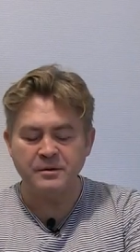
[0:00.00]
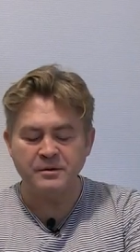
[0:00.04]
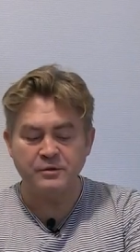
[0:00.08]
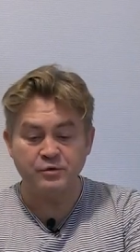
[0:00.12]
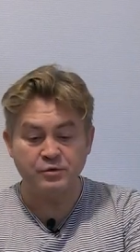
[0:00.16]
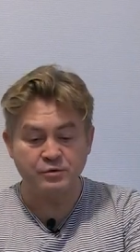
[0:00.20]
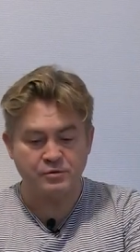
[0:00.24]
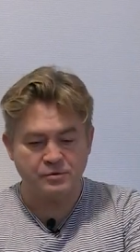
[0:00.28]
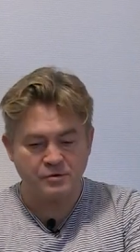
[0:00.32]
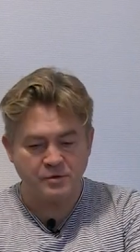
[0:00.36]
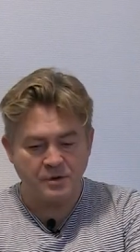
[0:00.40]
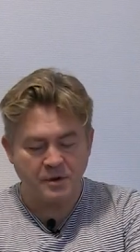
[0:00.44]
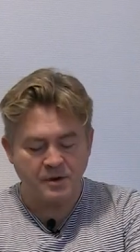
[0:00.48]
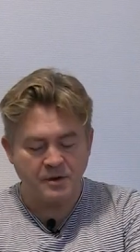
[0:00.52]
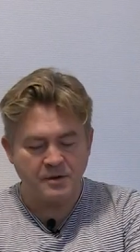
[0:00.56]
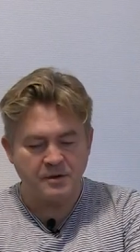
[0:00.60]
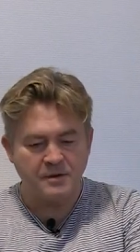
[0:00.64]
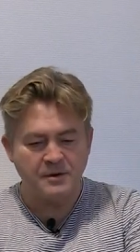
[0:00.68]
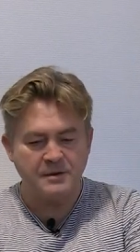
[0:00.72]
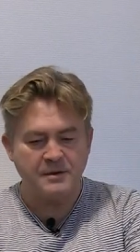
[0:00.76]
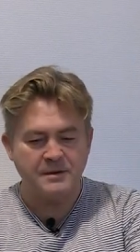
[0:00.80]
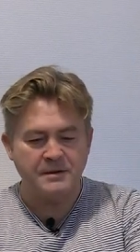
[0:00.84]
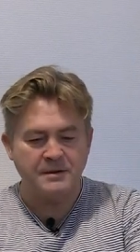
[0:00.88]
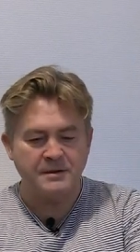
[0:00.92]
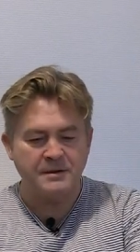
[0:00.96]
Tours,
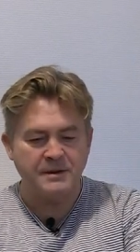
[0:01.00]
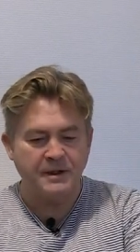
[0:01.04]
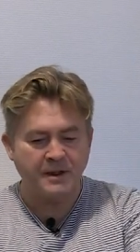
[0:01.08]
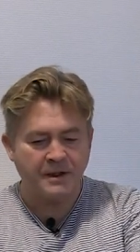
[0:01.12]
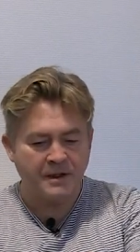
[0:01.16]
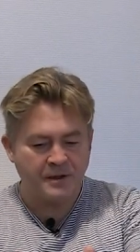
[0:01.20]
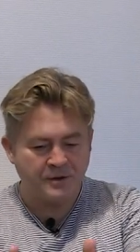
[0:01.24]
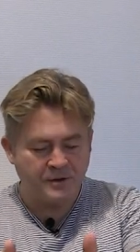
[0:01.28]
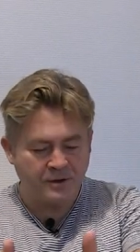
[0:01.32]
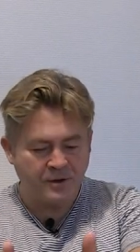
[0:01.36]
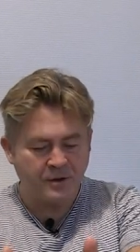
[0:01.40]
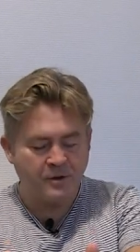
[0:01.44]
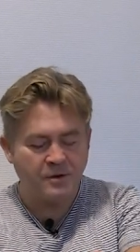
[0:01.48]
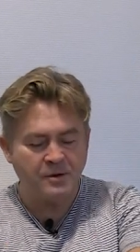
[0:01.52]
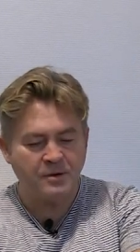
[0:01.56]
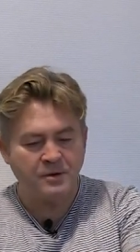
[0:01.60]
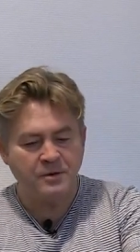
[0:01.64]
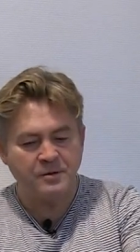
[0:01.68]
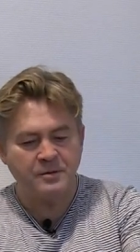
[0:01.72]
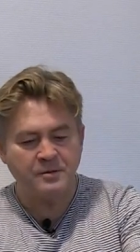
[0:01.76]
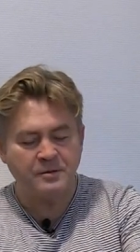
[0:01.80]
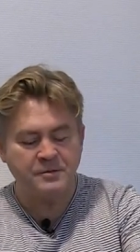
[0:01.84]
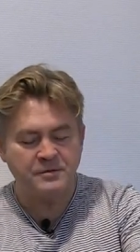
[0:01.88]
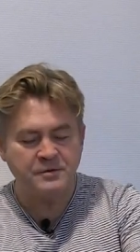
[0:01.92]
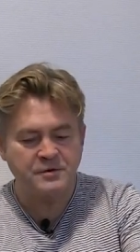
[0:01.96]
dans
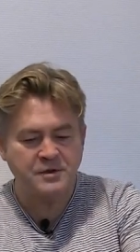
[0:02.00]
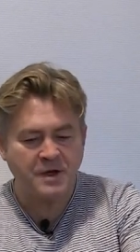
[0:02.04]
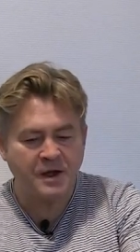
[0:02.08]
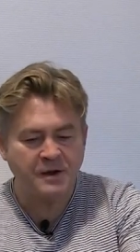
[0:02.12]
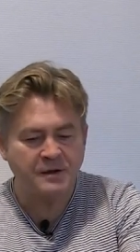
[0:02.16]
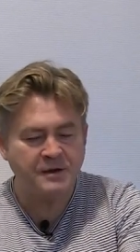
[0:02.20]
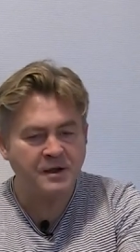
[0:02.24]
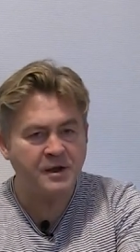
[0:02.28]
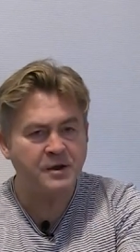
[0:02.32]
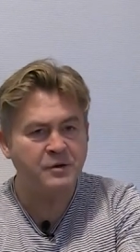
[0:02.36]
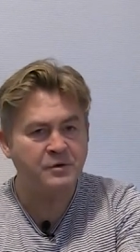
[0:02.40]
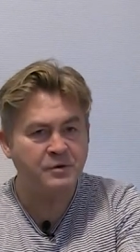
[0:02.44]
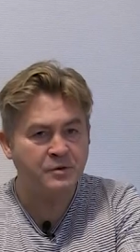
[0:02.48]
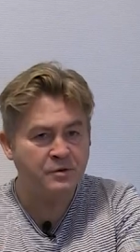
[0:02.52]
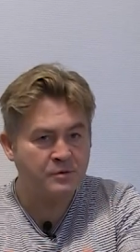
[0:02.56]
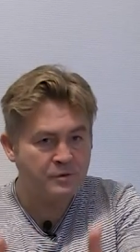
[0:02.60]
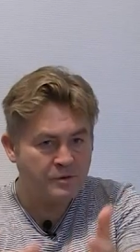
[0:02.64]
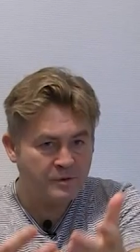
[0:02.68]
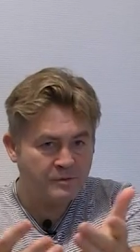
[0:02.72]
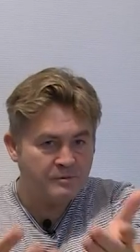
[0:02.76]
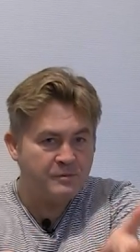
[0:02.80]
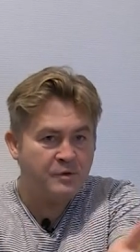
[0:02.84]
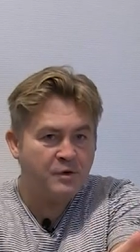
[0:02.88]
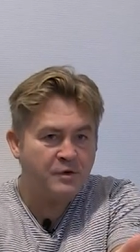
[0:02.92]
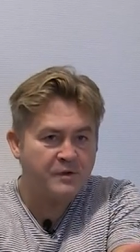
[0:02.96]
le jardin
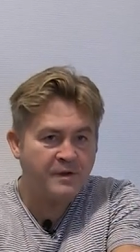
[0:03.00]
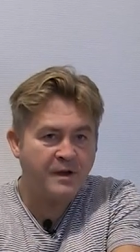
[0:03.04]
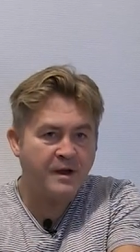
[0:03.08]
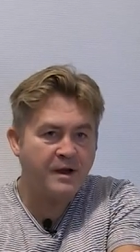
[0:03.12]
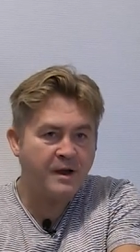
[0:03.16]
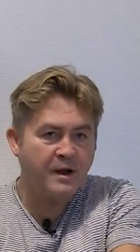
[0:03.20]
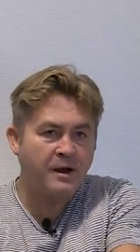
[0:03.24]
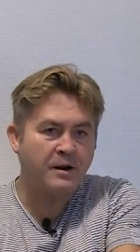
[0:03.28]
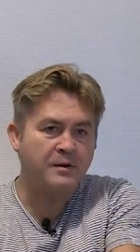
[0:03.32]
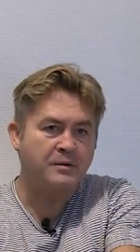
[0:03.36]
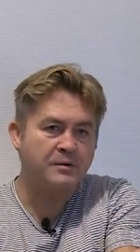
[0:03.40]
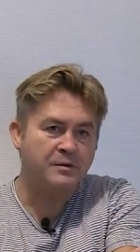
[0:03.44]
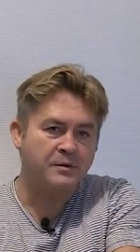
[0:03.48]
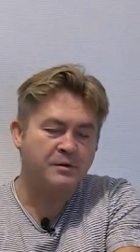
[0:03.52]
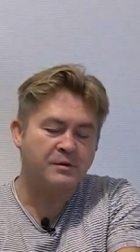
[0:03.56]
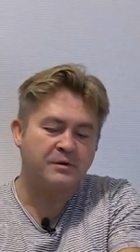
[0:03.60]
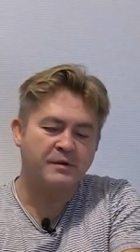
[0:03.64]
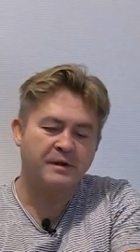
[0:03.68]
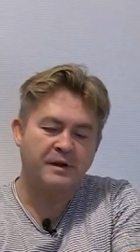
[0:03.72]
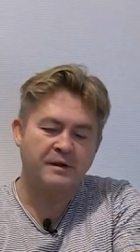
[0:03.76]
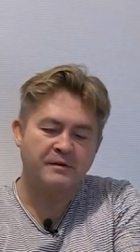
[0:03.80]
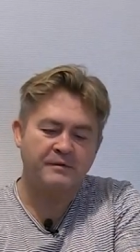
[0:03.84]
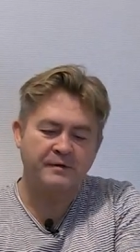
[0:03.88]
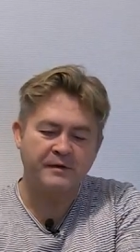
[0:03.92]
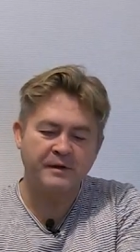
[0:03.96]
du Beaux-Arts de
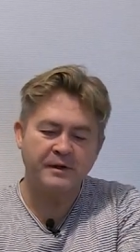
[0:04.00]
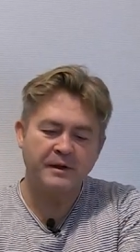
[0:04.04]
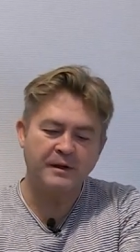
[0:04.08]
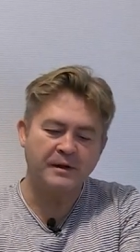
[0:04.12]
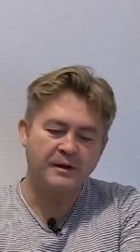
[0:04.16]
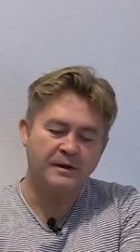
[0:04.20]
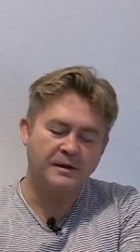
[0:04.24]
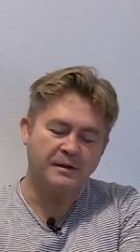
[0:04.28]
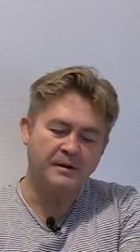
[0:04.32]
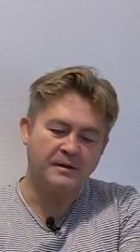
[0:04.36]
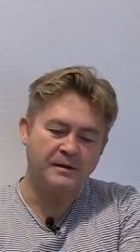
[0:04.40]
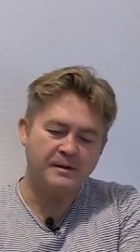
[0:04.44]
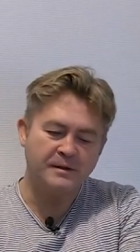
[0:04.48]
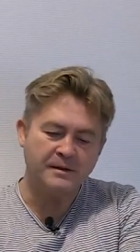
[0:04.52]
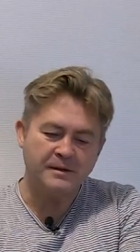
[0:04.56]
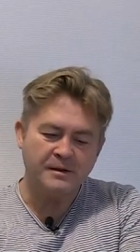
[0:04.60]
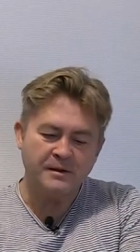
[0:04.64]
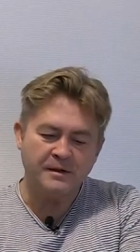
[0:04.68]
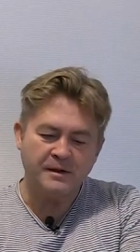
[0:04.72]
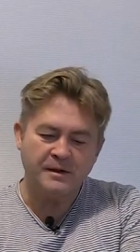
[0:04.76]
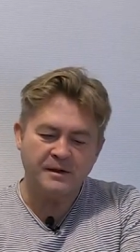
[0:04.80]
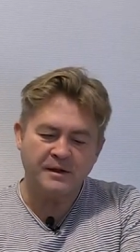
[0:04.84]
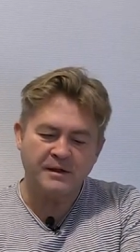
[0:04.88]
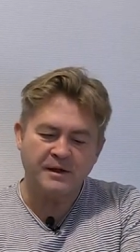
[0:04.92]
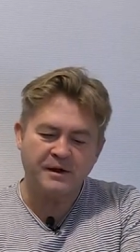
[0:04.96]
cette ville,
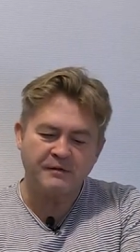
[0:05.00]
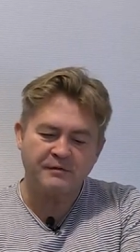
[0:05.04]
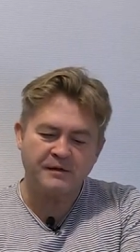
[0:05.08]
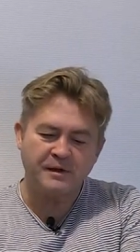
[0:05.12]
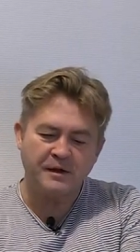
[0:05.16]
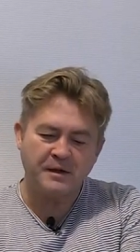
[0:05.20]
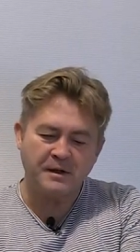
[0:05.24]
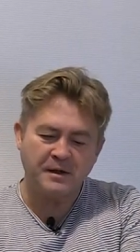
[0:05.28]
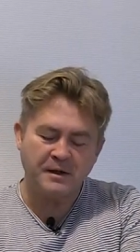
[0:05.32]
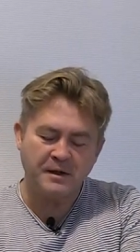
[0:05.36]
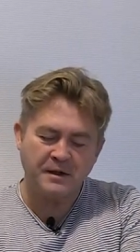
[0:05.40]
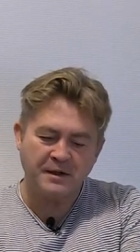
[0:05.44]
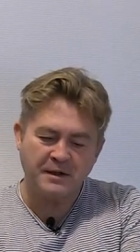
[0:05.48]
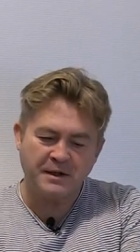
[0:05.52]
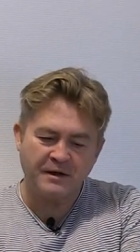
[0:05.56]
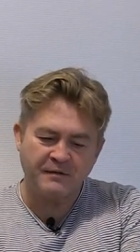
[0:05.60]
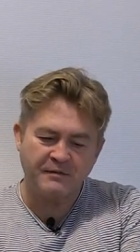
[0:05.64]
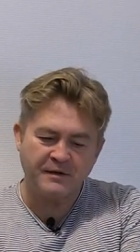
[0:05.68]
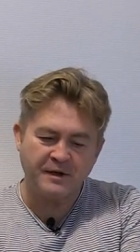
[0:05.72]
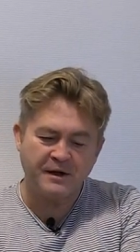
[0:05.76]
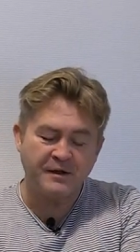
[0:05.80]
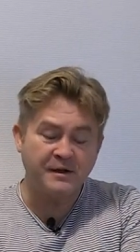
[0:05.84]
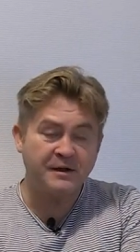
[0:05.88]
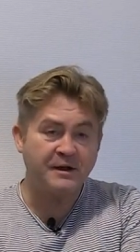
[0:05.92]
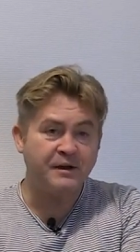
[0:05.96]
il y, avait, il y
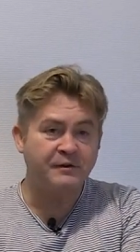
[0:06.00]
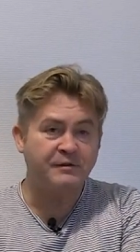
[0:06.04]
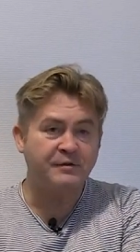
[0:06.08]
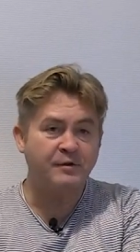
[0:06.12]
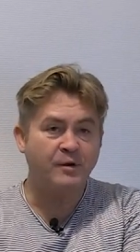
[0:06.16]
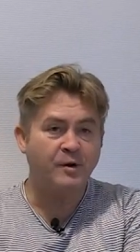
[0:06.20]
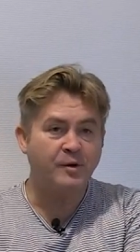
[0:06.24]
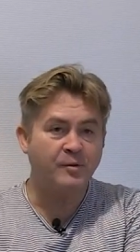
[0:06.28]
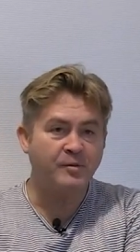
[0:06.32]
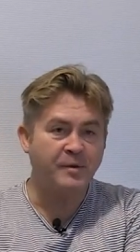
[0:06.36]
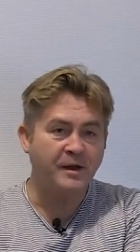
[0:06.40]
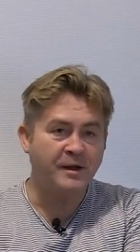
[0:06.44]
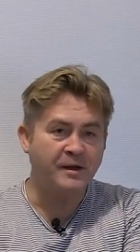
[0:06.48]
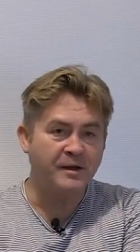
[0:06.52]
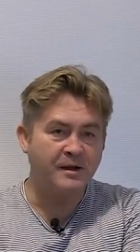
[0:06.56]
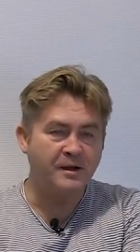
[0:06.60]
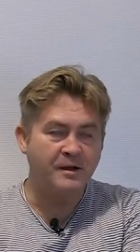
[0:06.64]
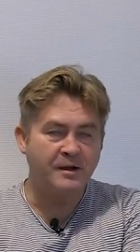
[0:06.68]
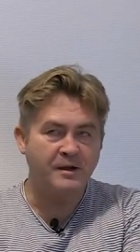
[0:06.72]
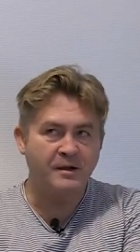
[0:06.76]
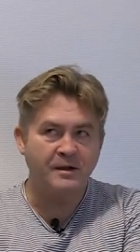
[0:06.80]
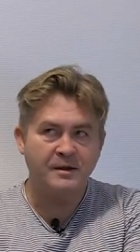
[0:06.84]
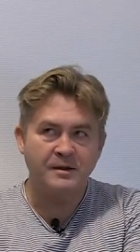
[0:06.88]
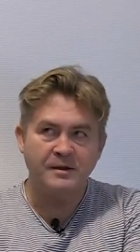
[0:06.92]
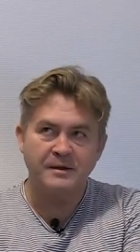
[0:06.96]
avait un éléphant
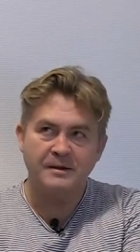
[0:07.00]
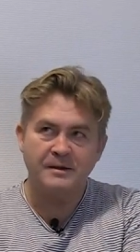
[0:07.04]
empaillé.